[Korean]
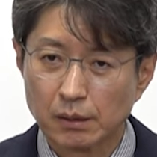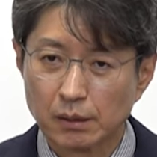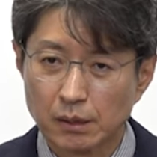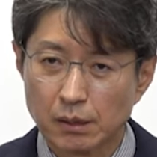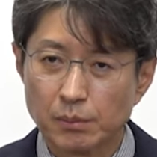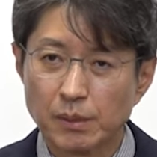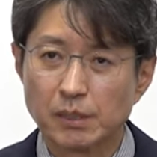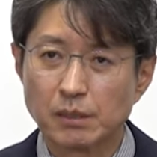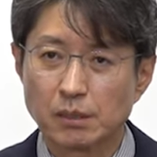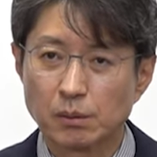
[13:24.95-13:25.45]

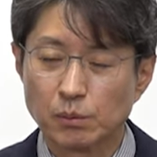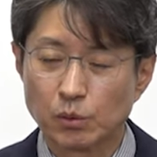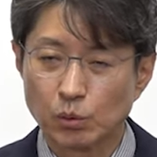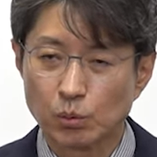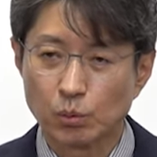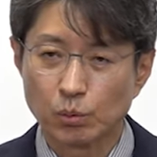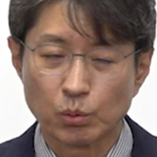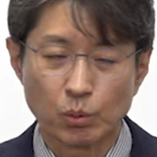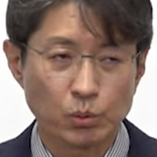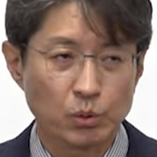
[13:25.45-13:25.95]
그 말씀을
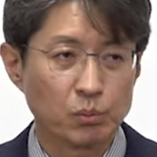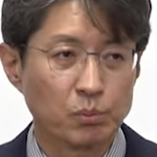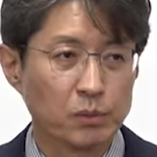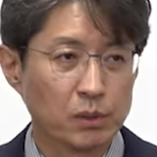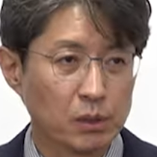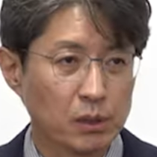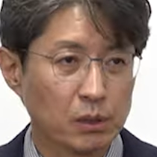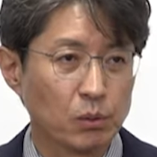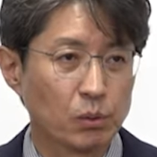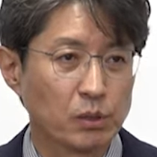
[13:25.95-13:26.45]
좀 꼭좀 좀
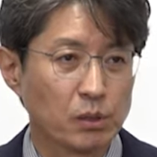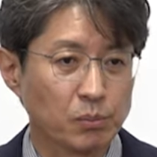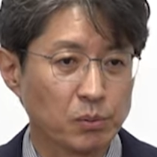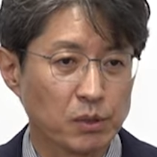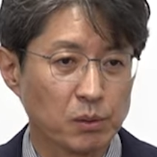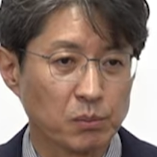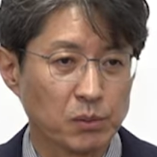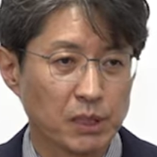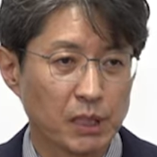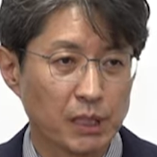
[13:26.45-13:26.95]
드리고
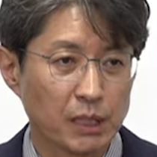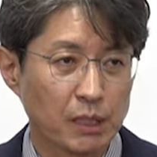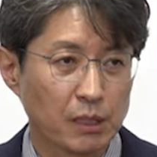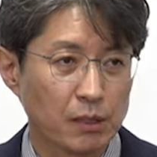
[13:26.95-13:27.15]
싶습니다.